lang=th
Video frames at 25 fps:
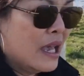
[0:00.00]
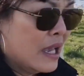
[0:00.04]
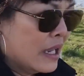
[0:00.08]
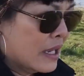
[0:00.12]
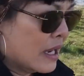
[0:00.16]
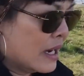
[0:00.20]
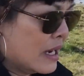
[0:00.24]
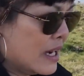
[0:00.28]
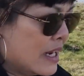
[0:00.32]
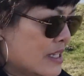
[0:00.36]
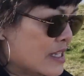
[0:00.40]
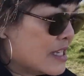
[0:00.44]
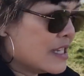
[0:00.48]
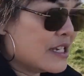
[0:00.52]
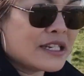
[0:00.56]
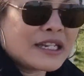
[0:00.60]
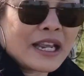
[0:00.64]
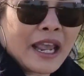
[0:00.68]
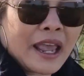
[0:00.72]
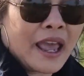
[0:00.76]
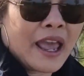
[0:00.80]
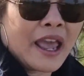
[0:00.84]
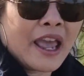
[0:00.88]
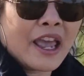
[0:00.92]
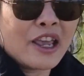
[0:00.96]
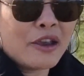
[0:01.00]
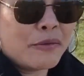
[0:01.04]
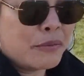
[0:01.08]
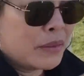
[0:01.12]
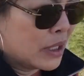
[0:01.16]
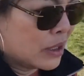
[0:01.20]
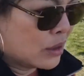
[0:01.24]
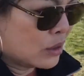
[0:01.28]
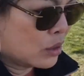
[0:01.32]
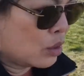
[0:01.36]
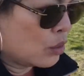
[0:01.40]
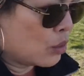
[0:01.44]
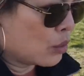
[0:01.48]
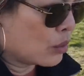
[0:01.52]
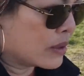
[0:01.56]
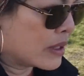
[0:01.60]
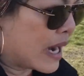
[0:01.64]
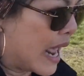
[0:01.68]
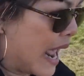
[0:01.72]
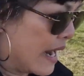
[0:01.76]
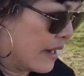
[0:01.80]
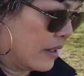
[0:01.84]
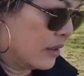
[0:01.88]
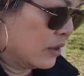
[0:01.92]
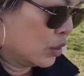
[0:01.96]
ยายลินสิแชร์ให้มัดทุก
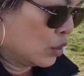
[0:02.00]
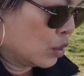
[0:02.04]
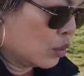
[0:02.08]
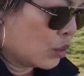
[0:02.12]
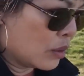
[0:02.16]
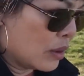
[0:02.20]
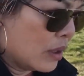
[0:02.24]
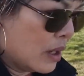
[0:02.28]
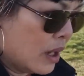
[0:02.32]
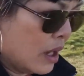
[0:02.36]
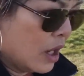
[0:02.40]
ด่านทุก